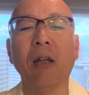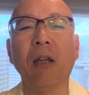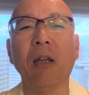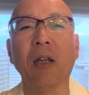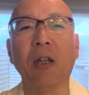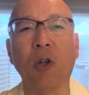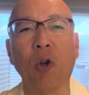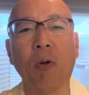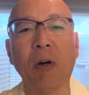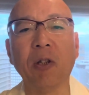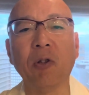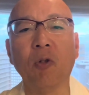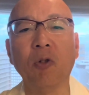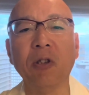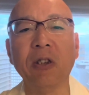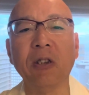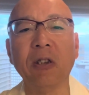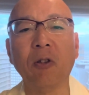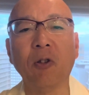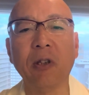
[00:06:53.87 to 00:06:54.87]
共和党
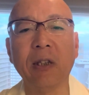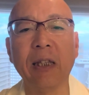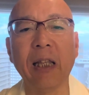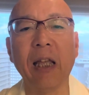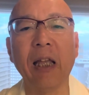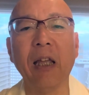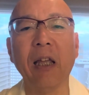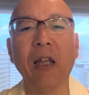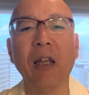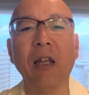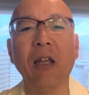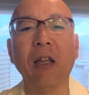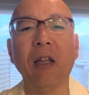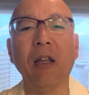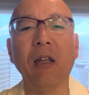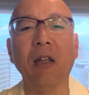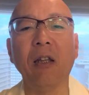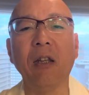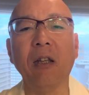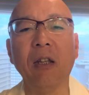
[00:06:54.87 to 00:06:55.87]
にとって
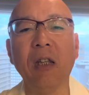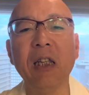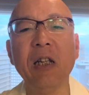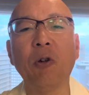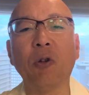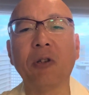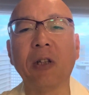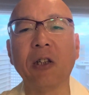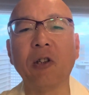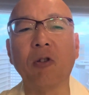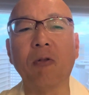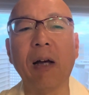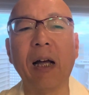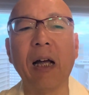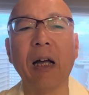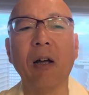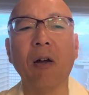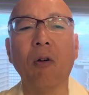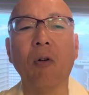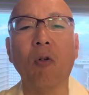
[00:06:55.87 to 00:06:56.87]
いいことだと
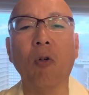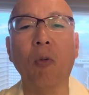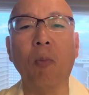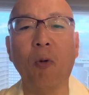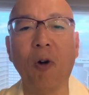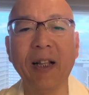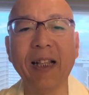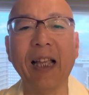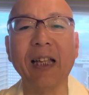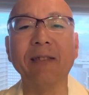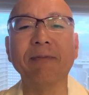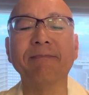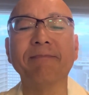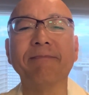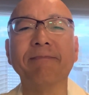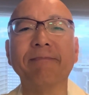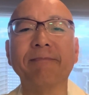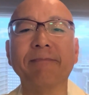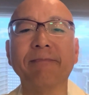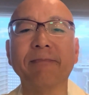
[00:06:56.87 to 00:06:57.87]
は思わない。
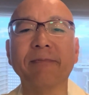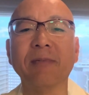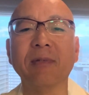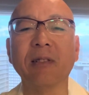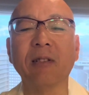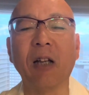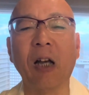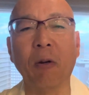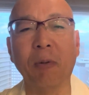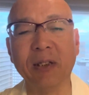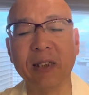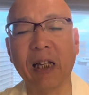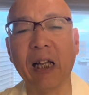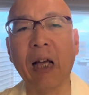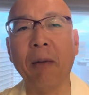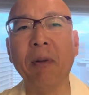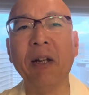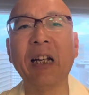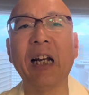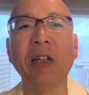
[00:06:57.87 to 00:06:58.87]
あ、ごめんなさい。
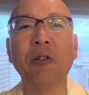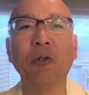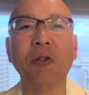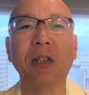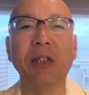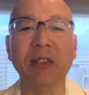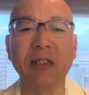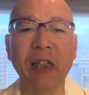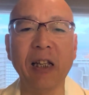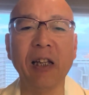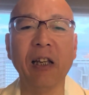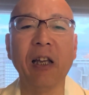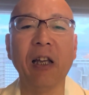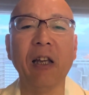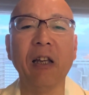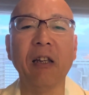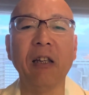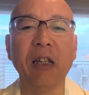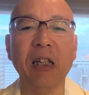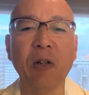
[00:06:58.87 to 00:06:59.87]
アメリカにとってですね、
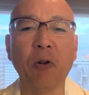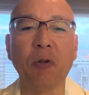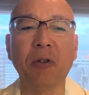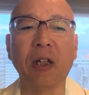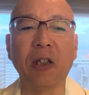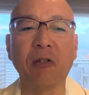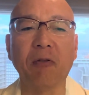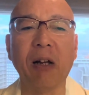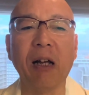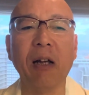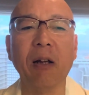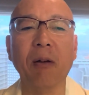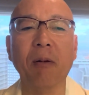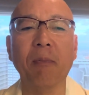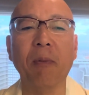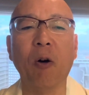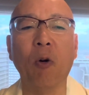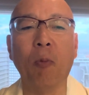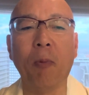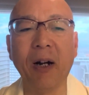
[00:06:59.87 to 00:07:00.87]
いいことだとは
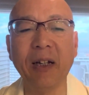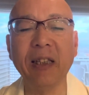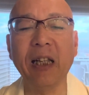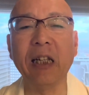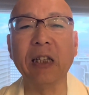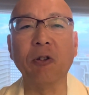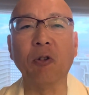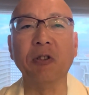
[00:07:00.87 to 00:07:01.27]
思わないと